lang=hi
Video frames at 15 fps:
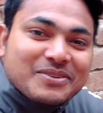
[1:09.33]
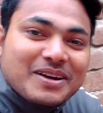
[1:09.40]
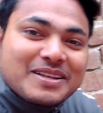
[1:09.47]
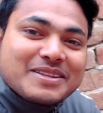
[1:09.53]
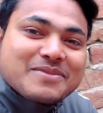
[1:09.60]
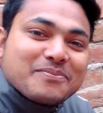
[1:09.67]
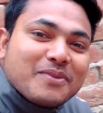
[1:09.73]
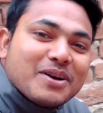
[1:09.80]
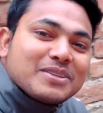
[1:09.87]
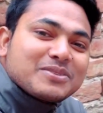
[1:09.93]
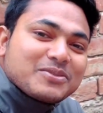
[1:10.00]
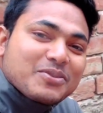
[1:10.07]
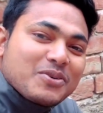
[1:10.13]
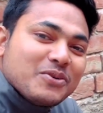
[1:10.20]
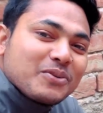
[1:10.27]
तो भाई जो
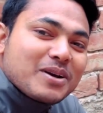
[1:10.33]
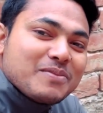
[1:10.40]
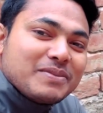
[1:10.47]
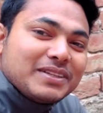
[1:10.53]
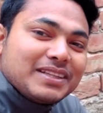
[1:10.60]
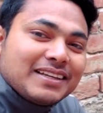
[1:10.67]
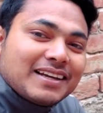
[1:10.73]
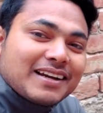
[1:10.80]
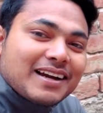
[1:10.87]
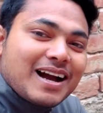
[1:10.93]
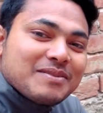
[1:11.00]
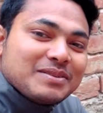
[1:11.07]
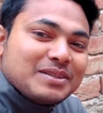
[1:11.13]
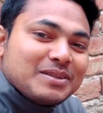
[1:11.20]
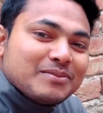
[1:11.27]
मस्त जो हुक्का पीती है इनका
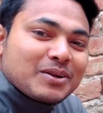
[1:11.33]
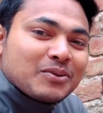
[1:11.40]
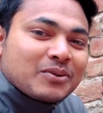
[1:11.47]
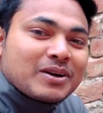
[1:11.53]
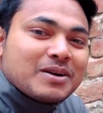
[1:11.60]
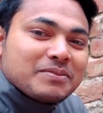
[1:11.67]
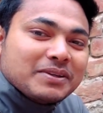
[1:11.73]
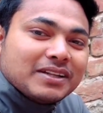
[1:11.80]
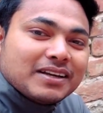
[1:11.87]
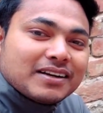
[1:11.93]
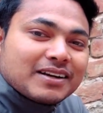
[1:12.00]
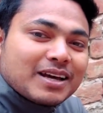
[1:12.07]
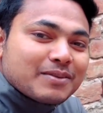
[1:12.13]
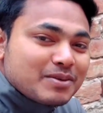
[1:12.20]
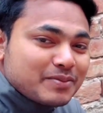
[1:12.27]
काम है दिन भर हुक्का पीना
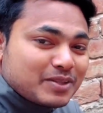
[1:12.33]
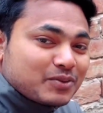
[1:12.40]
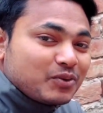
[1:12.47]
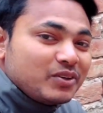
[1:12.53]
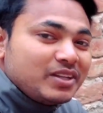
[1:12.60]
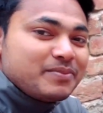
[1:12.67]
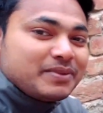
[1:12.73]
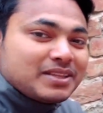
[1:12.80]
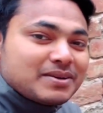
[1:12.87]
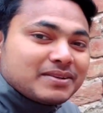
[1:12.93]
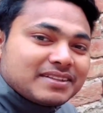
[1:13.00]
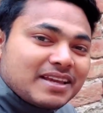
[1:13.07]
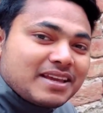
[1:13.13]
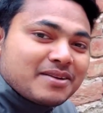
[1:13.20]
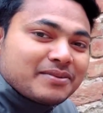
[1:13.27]
घर में बस कोई नहीं पीता
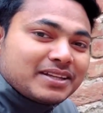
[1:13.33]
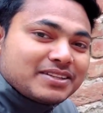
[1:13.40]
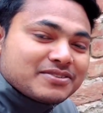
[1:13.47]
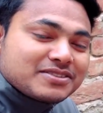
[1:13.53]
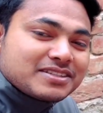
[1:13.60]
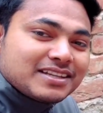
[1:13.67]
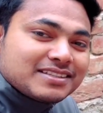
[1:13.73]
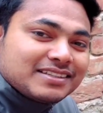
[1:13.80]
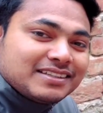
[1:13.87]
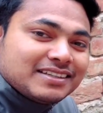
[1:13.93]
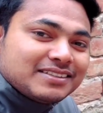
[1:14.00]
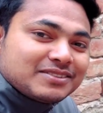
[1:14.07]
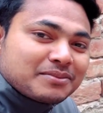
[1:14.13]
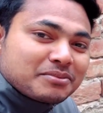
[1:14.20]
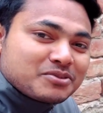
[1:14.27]
बस यही हमारी जो चाची
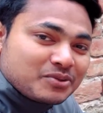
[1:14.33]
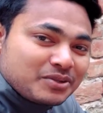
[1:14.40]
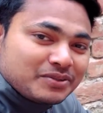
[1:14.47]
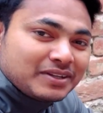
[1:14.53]
हैं सबसे छोटी